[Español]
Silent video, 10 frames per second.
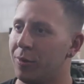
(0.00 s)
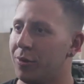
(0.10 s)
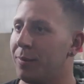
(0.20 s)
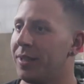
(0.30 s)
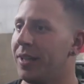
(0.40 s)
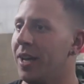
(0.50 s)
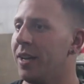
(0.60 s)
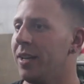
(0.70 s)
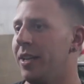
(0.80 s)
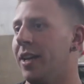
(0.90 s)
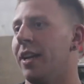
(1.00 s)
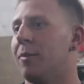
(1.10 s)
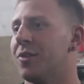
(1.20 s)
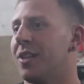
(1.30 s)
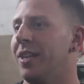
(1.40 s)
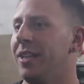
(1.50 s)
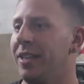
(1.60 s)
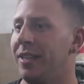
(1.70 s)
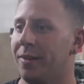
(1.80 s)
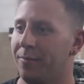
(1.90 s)
nuestro material y le haremos
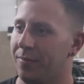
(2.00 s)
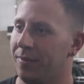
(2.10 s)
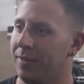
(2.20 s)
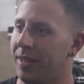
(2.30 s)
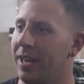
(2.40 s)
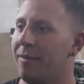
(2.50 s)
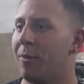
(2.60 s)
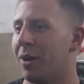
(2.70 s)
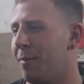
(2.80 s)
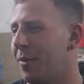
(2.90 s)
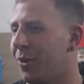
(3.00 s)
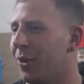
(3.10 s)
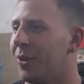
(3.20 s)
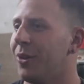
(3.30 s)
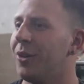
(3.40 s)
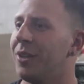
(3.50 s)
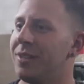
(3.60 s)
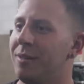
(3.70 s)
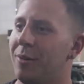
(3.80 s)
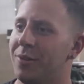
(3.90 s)
anilina de ahí vamos cambiando los
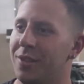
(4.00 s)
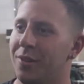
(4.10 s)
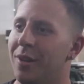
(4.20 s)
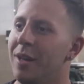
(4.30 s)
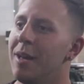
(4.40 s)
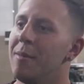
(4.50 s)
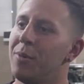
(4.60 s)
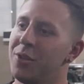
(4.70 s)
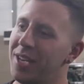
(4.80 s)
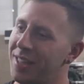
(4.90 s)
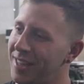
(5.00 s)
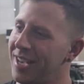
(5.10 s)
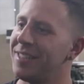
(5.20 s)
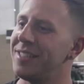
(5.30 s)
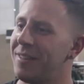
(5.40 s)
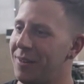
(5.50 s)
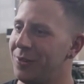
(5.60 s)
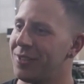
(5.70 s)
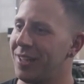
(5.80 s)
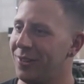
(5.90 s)
colores y vamos haciendo. Pero ya desde antes se viene
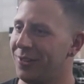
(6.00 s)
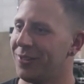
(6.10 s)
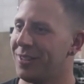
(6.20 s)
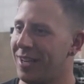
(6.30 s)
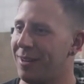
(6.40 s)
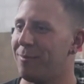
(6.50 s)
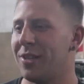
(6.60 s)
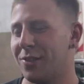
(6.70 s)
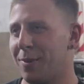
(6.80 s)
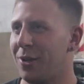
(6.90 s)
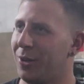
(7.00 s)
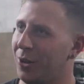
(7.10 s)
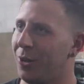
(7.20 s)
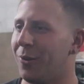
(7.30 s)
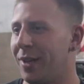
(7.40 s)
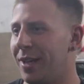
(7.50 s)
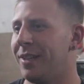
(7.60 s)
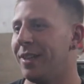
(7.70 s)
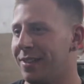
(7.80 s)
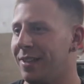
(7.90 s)
usando, ya más o menos en los
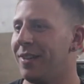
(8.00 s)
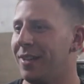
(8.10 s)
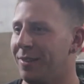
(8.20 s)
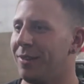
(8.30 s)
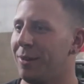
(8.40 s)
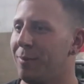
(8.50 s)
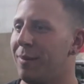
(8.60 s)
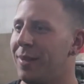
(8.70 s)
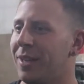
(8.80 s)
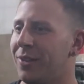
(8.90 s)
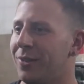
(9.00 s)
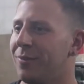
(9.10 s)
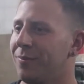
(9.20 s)
90 se viene implementando. Que el cliente